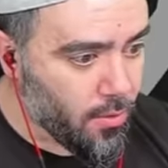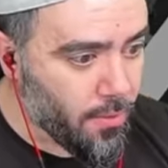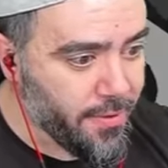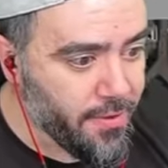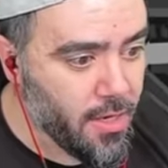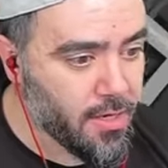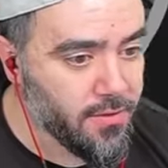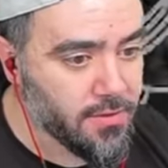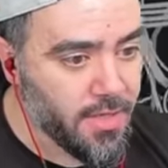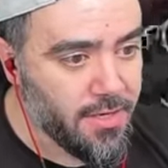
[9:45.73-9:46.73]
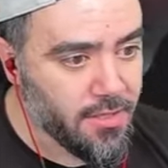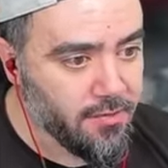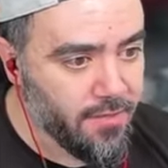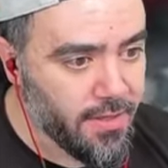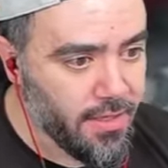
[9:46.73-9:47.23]
Oo ben de yakında
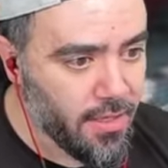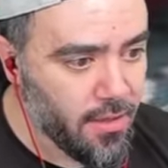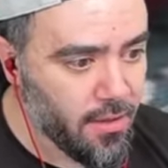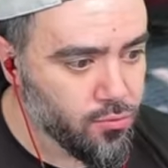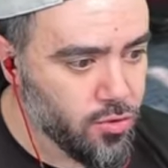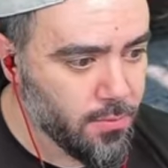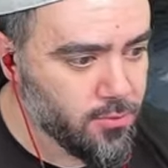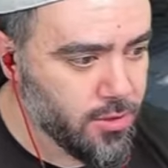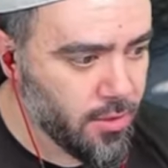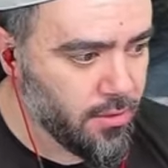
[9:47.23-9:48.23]
zannettim var ya. Uzakmış lan.